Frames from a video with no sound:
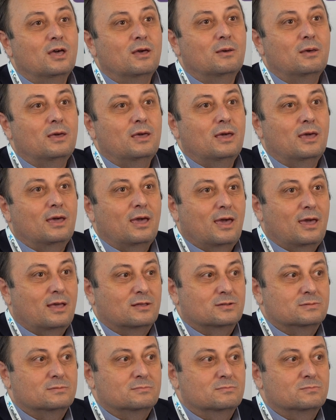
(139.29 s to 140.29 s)
es
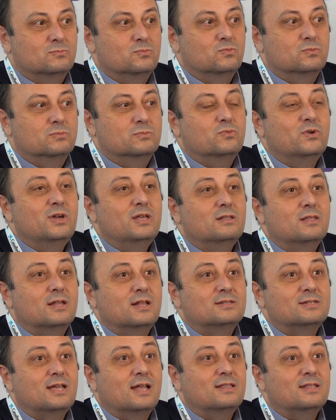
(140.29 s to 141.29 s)
mm, muy
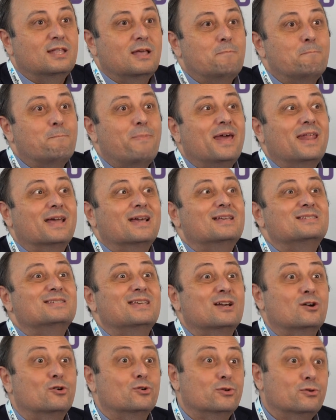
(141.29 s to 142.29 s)
interesante para que
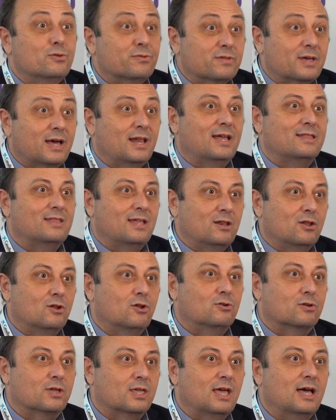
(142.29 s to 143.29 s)
se conozca la
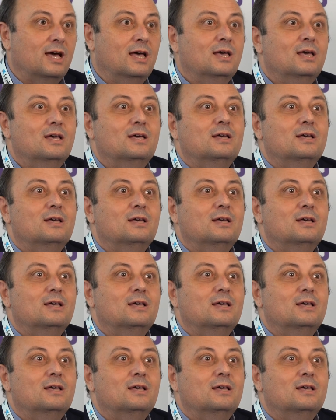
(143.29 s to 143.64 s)
tecnología,